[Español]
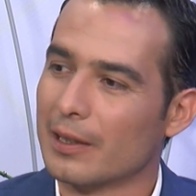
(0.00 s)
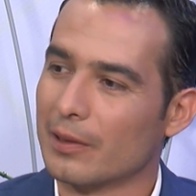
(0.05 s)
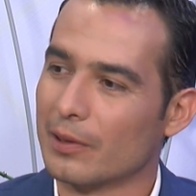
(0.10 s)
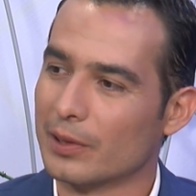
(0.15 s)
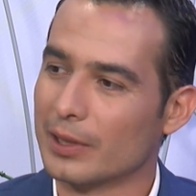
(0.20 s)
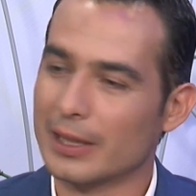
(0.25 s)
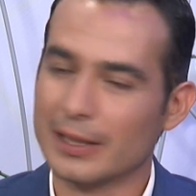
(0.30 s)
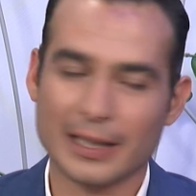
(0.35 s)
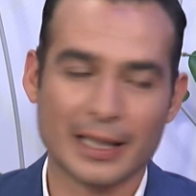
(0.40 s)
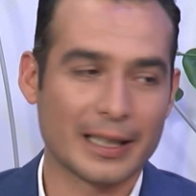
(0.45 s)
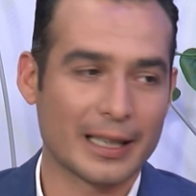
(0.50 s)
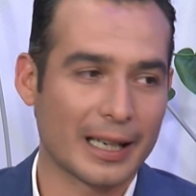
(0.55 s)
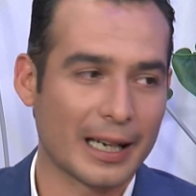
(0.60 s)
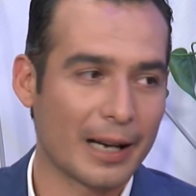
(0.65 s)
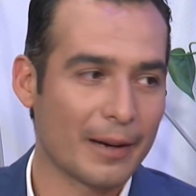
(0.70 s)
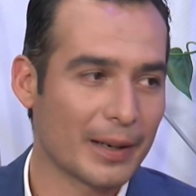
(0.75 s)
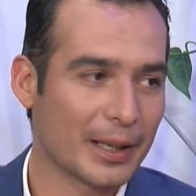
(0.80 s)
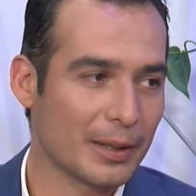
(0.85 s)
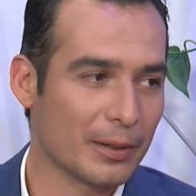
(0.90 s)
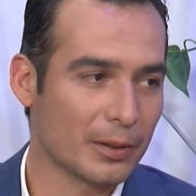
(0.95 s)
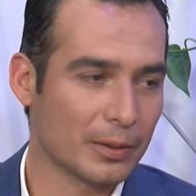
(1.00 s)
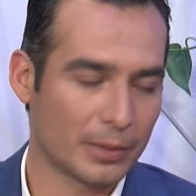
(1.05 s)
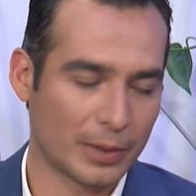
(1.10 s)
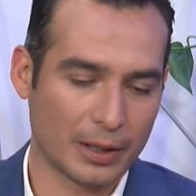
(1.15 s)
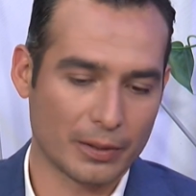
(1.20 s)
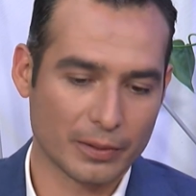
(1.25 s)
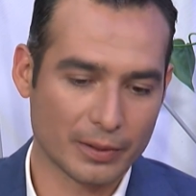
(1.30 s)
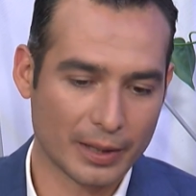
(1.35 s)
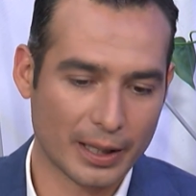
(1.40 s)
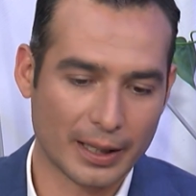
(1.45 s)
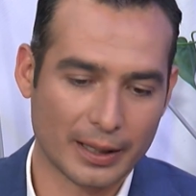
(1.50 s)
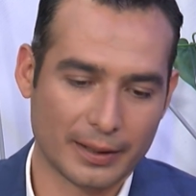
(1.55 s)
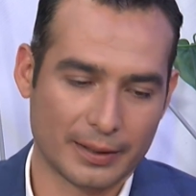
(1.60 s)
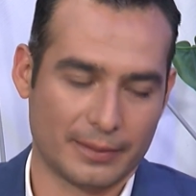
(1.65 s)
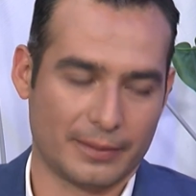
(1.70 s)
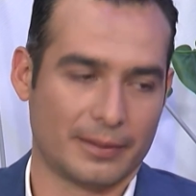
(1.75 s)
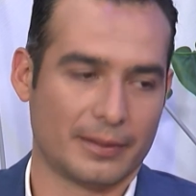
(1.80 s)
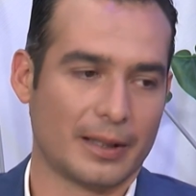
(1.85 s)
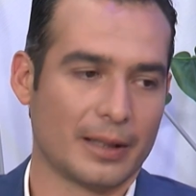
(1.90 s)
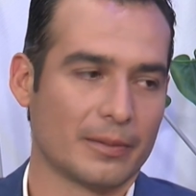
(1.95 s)
cosas que llegaba yo, tengo una,
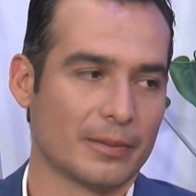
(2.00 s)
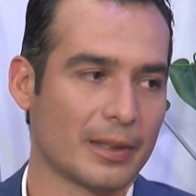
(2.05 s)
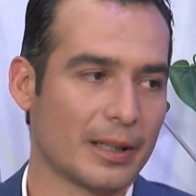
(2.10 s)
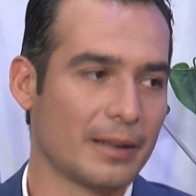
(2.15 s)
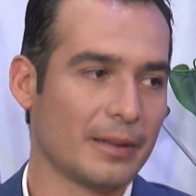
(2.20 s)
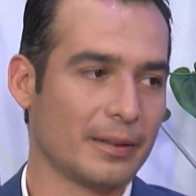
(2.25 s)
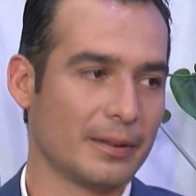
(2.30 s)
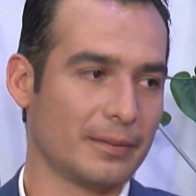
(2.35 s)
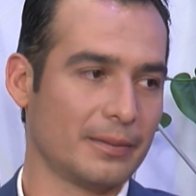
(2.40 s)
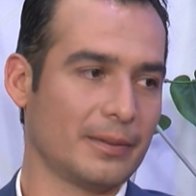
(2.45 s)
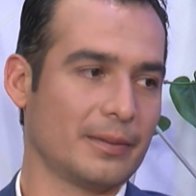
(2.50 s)
tengo una